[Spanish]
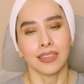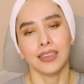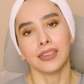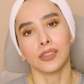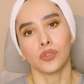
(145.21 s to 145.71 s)

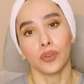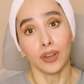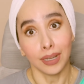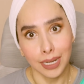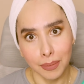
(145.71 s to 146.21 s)
de que
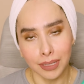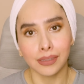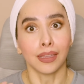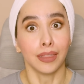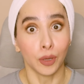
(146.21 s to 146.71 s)
son
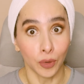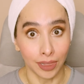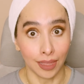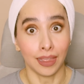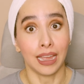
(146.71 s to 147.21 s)
libres de
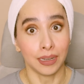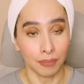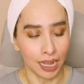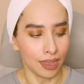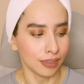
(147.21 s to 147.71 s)
crueldad animal,